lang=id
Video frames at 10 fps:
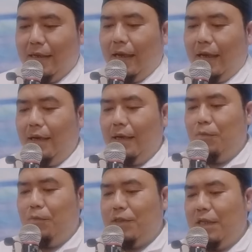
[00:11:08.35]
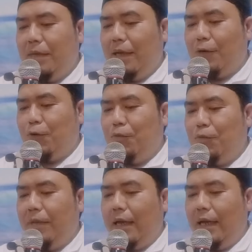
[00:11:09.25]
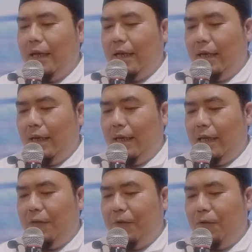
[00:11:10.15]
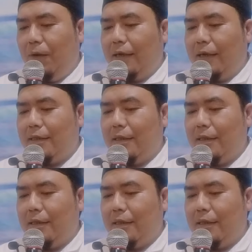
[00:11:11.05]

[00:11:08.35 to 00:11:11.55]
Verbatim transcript: annal muslim yakumu min akhiril laili fi waqt